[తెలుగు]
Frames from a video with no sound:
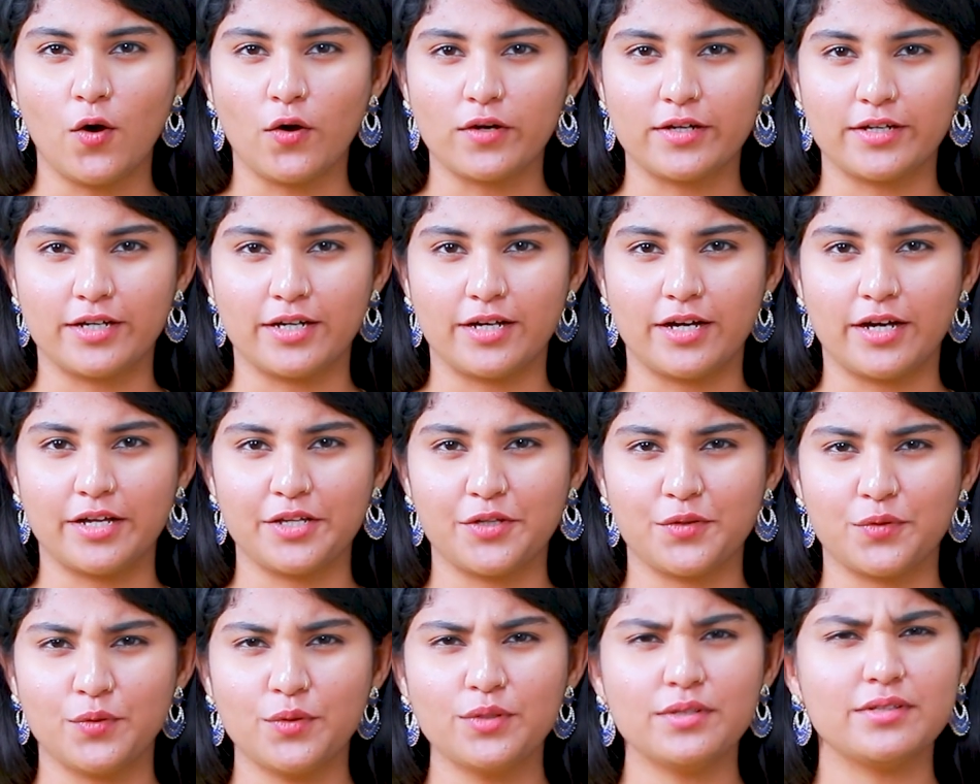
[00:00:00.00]
ఒక
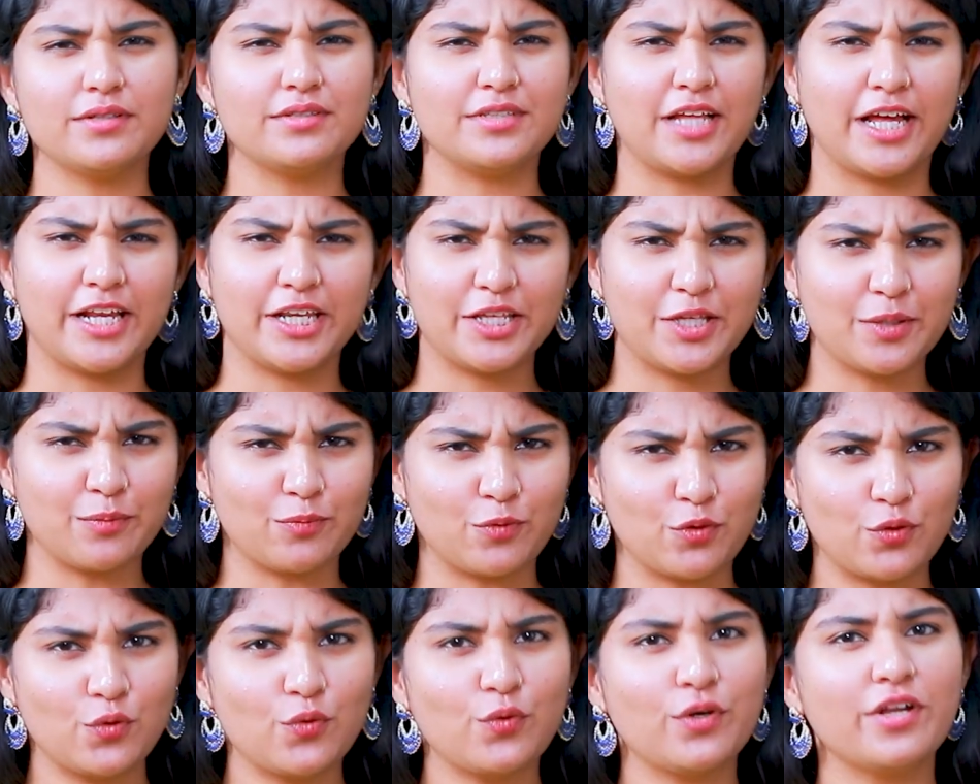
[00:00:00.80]
యూనో దానికి
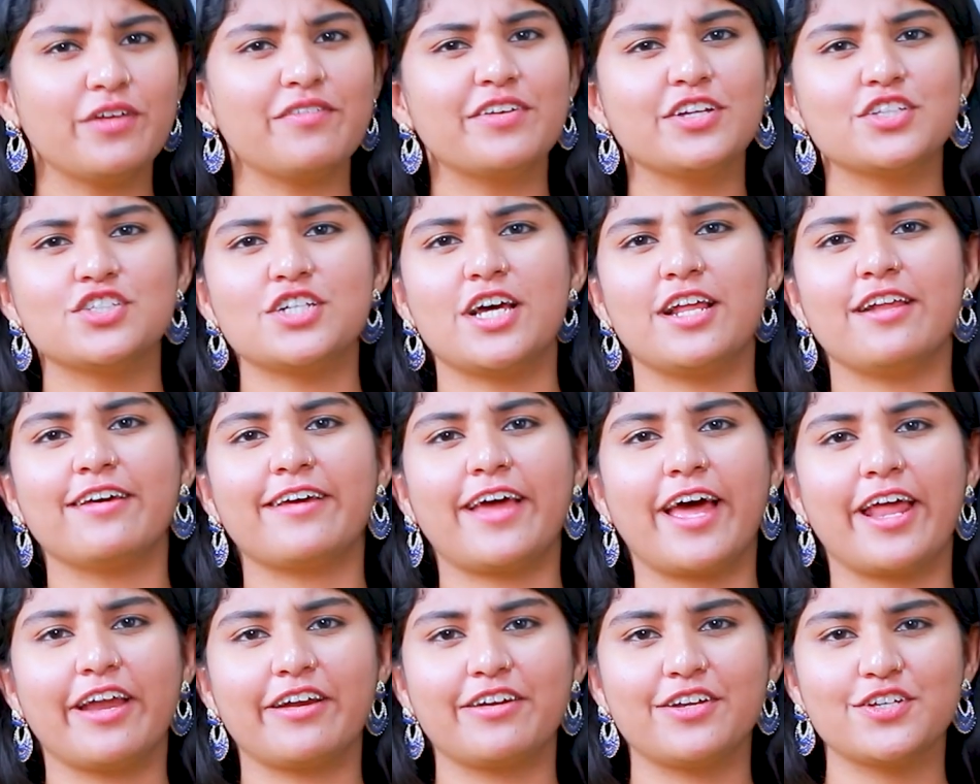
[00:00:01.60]
ముందు కూడా ఈవిడ చాలా
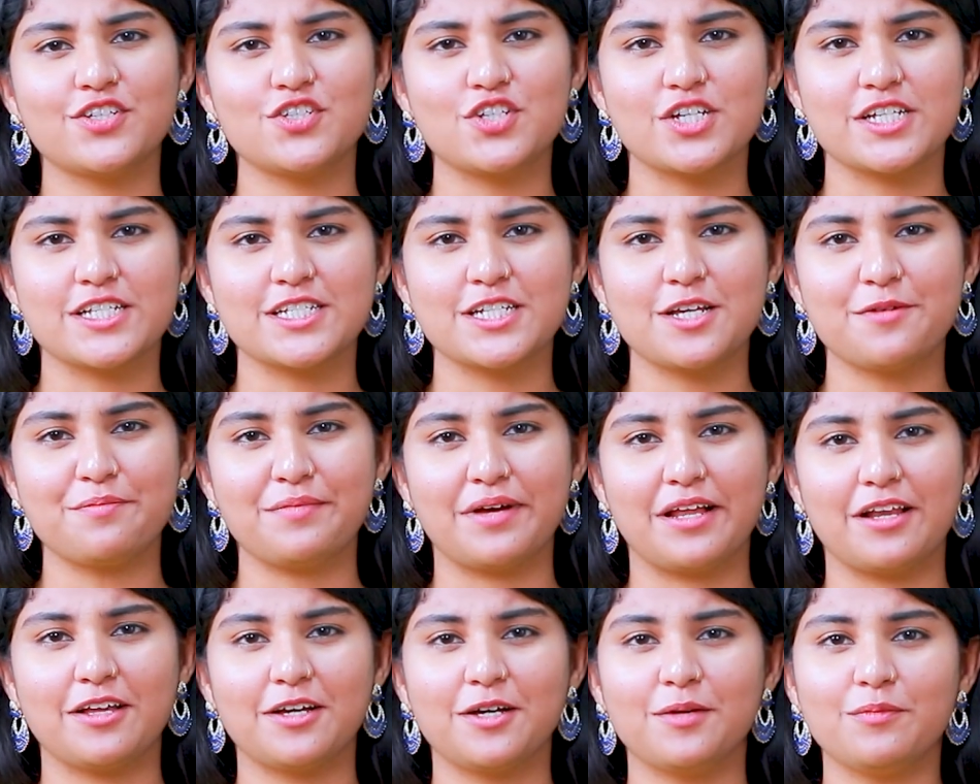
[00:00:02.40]
క్యారెక్టర్స్ చేసిన
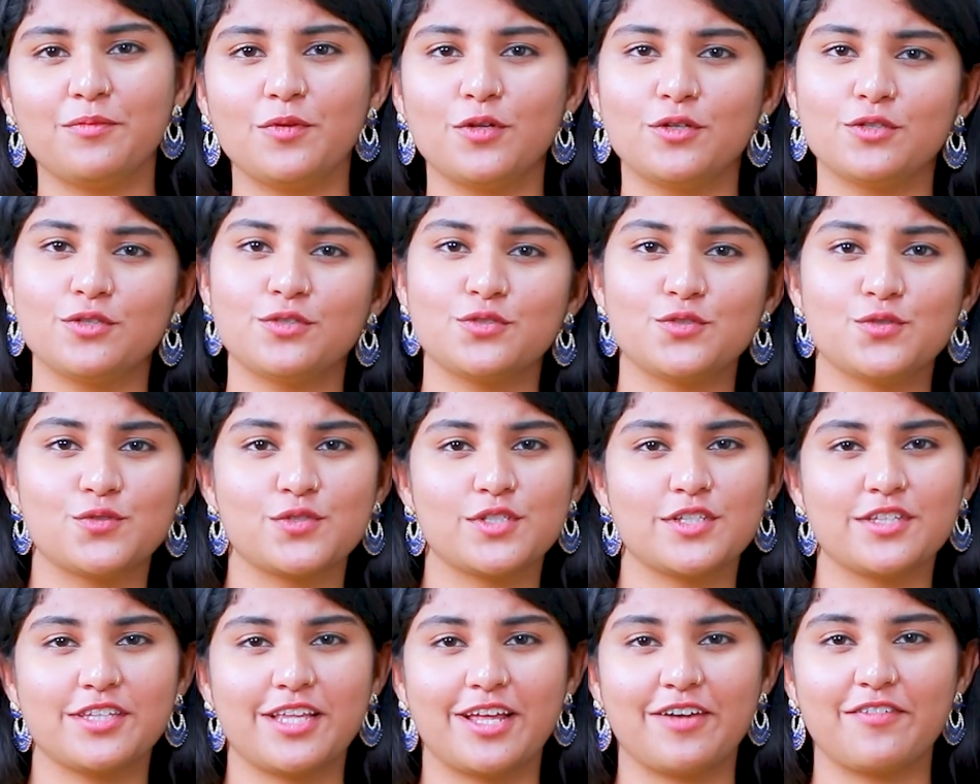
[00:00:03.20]
బలగంలో
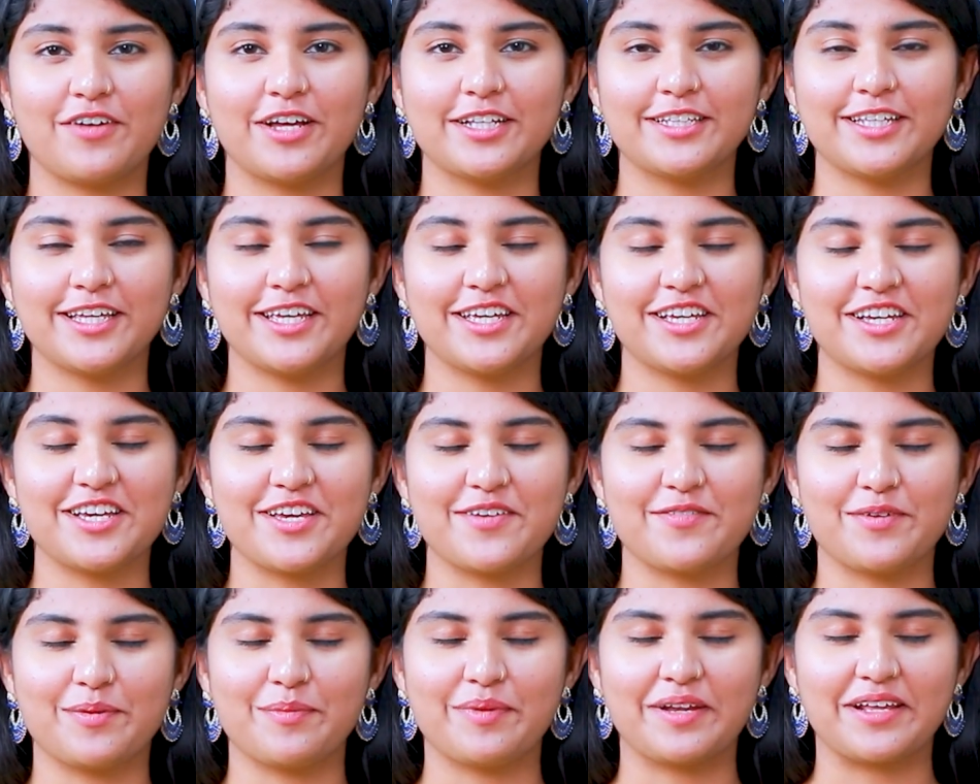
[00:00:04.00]
చూసిన తర్వాత ఇంక
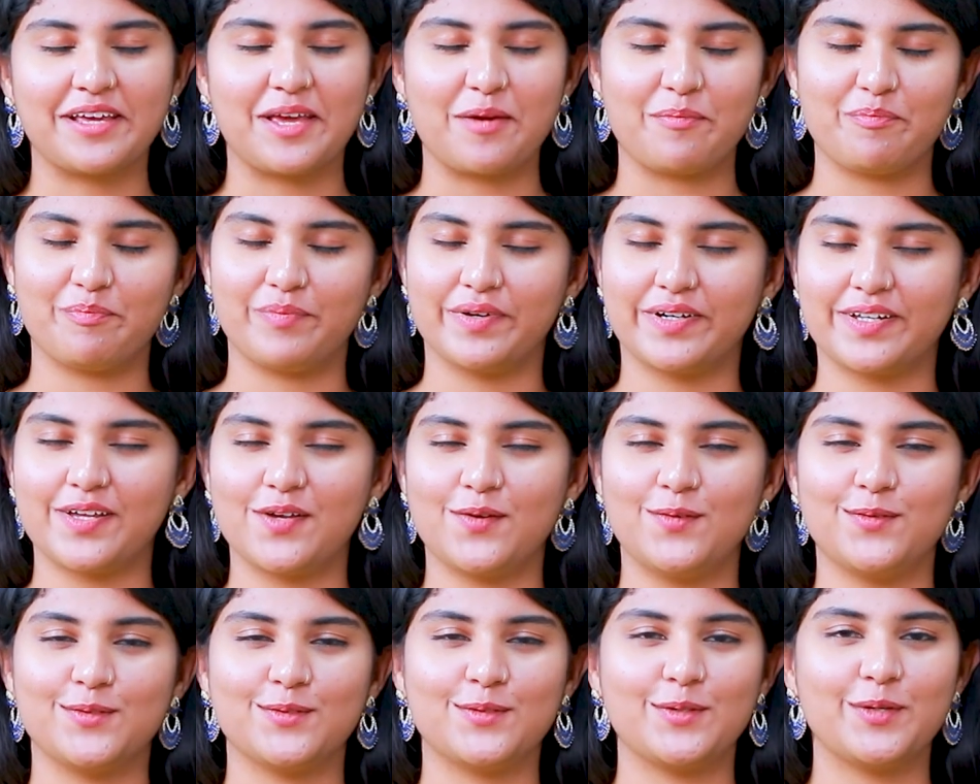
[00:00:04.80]
ఈవిడ మనకి
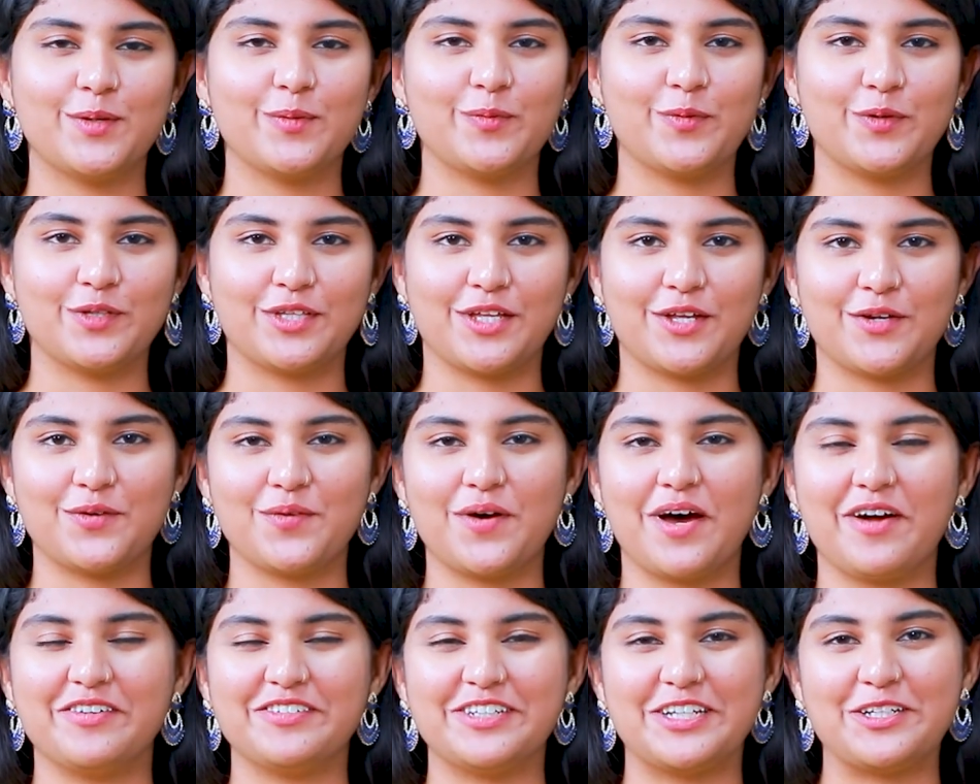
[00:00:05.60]
ఎప్పటికీ
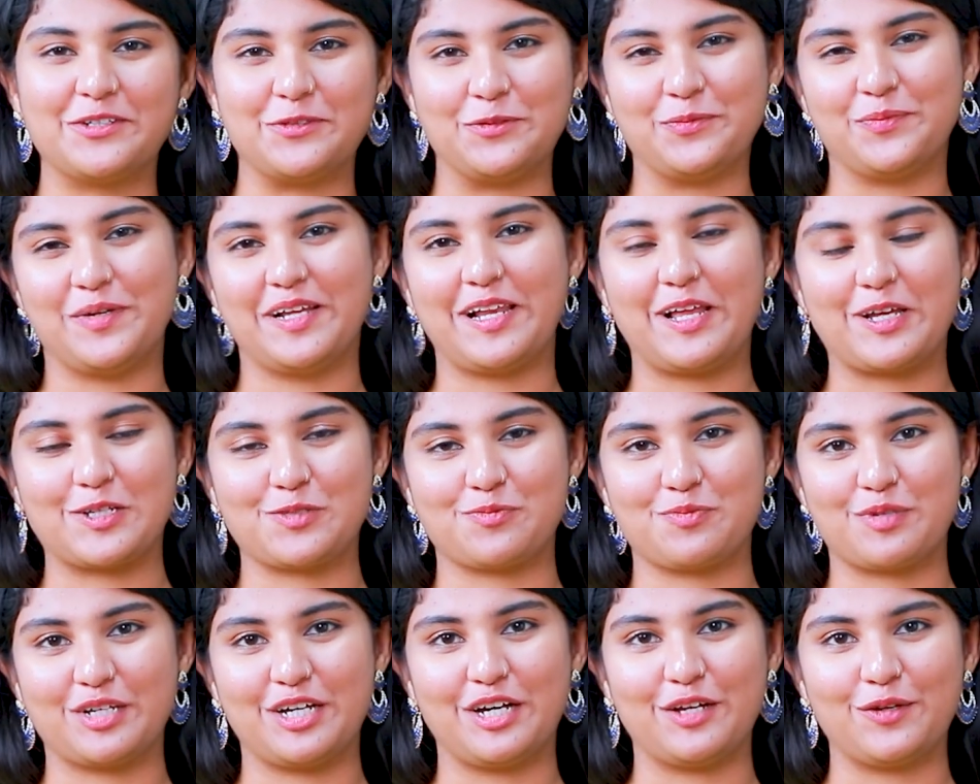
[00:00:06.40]
గుర్తుండిపోతారు ఆవిడే
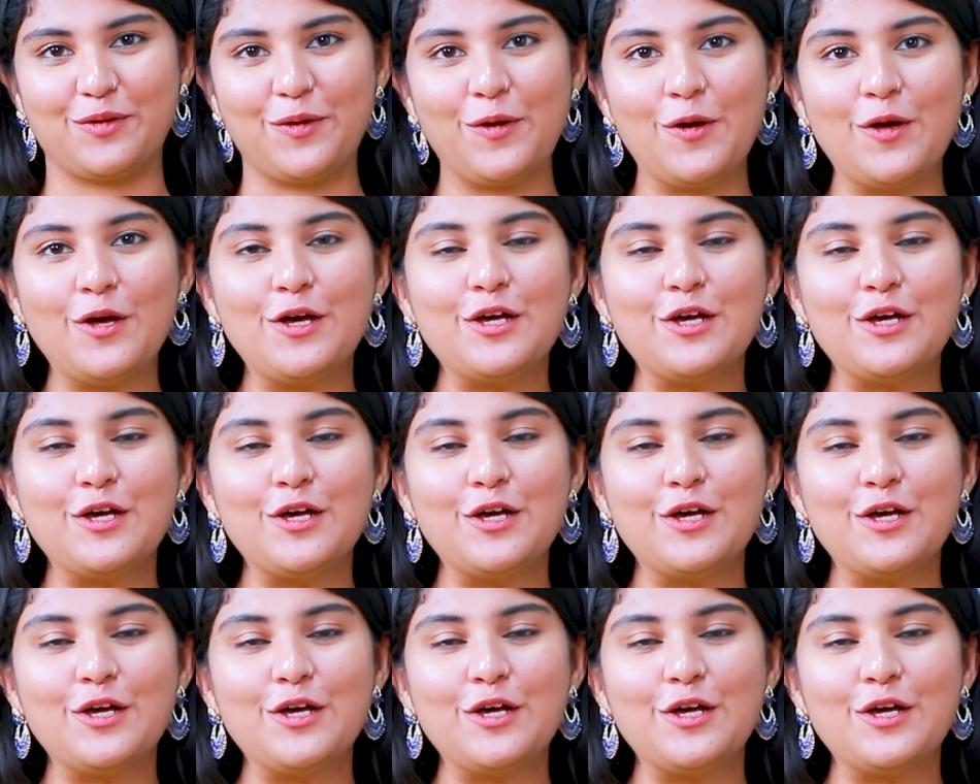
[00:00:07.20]
రూపాలక్ష్మి గారు